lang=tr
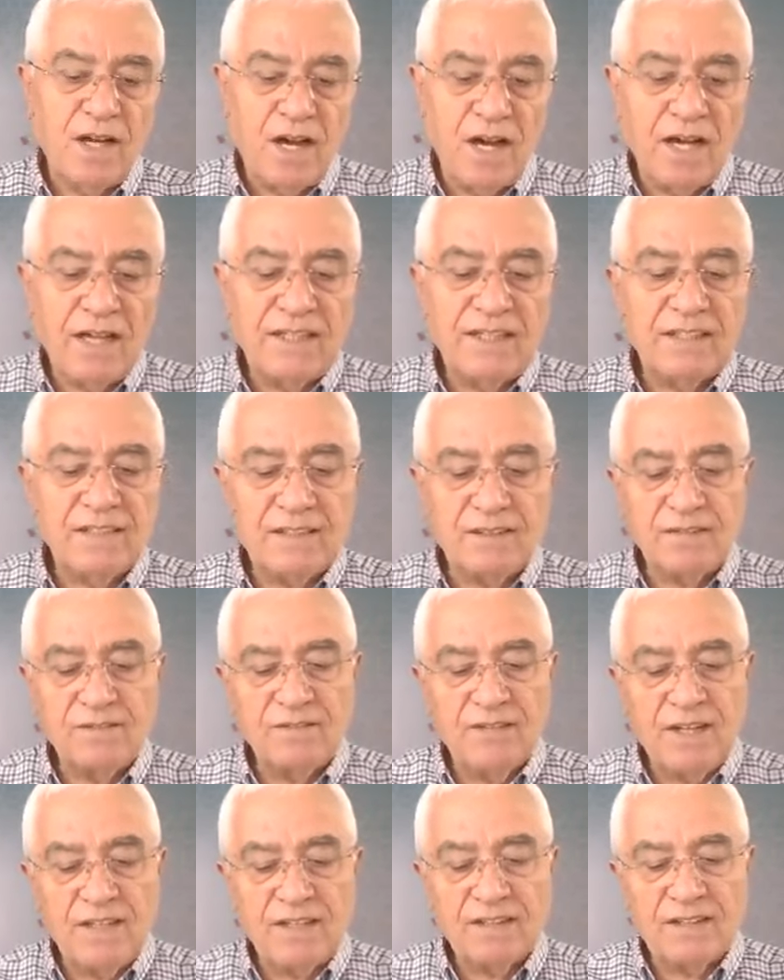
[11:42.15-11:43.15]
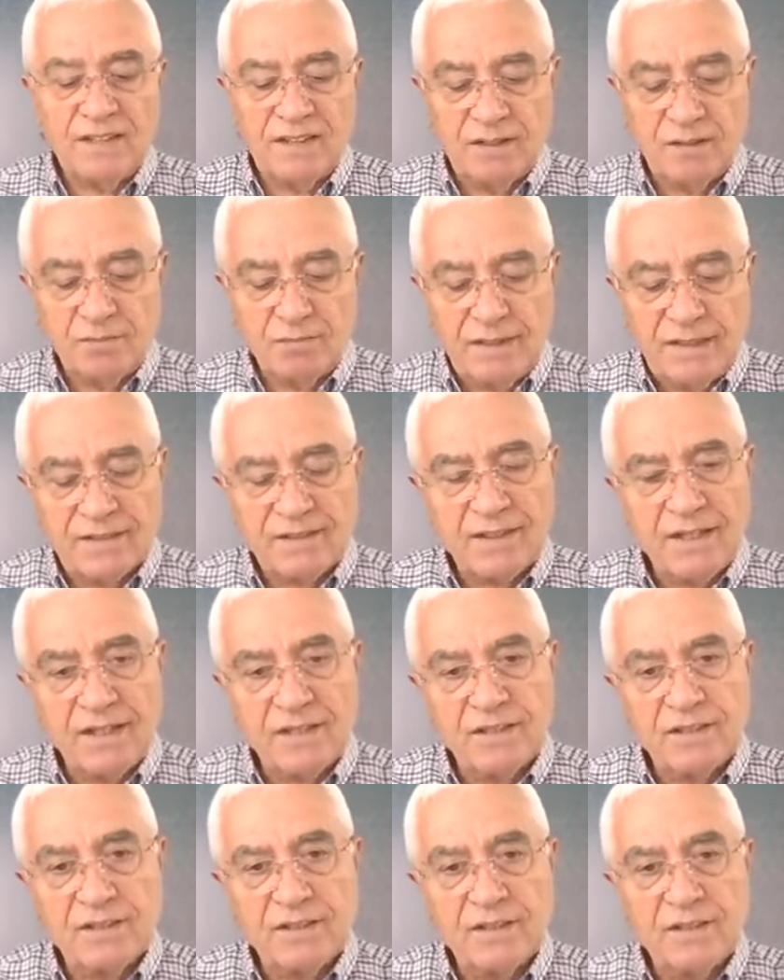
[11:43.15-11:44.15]
Ayetin verdiği
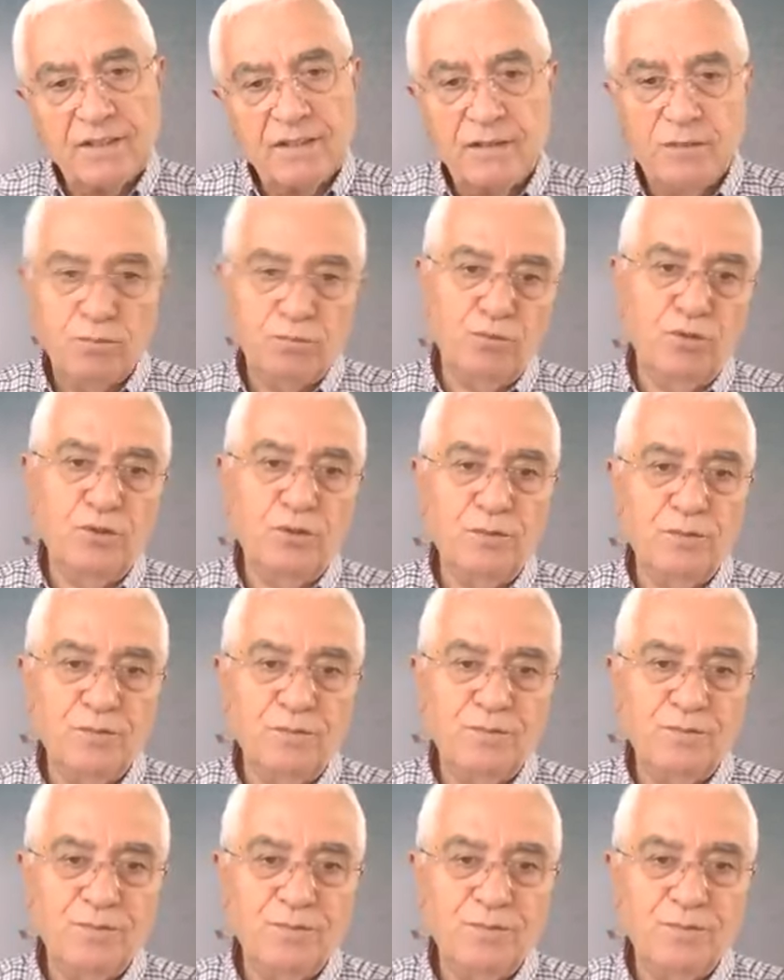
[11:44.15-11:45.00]
mesaj bu.